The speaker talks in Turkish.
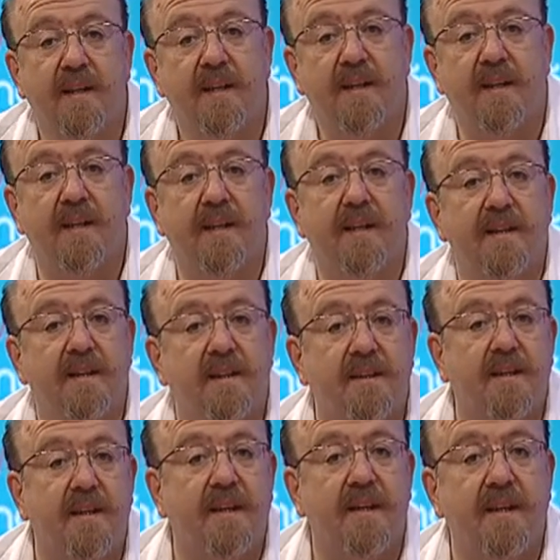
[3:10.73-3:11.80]
Yine
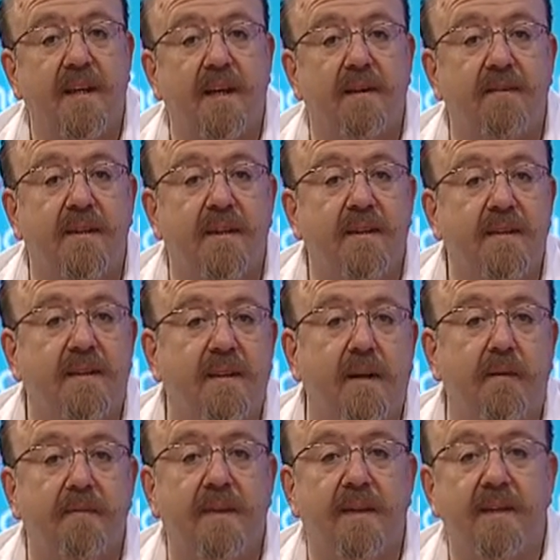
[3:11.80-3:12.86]
işte evde
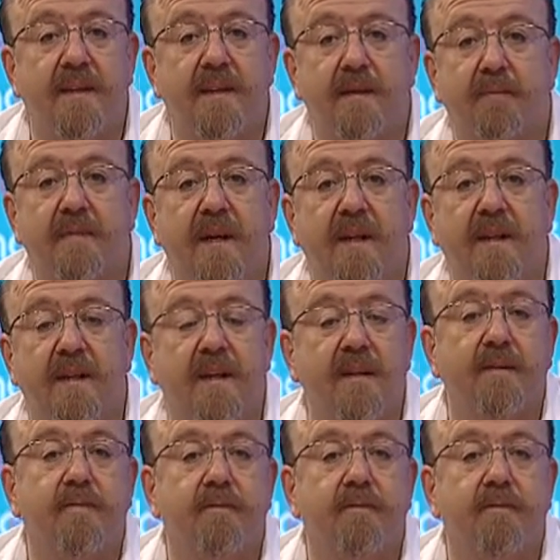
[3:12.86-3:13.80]
tam dinleneyim derken